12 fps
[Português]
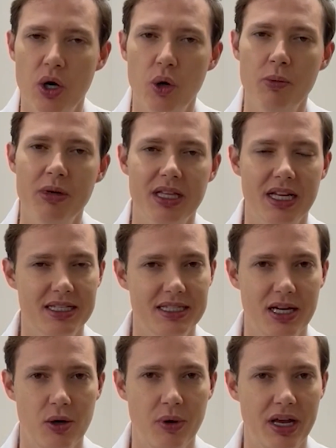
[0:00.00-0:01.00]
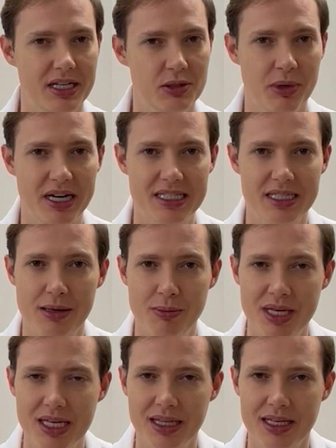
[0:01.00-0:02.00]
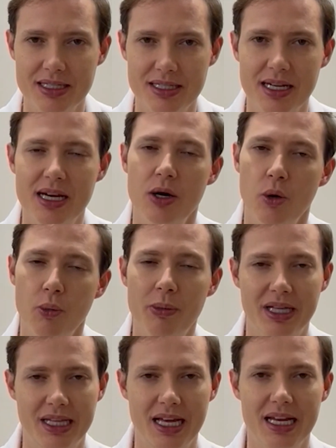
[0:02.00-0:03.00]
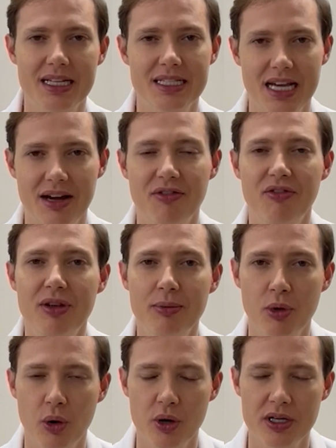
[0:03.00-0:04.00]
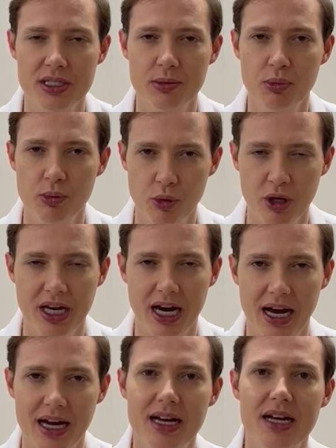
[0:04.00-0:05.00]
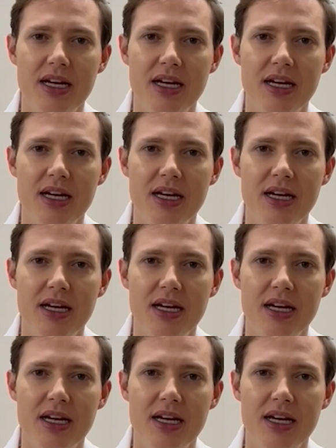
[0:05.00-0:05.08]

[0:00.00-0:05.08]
Uma das sequelas mais temidas, uma delas é a fibrose pulmonar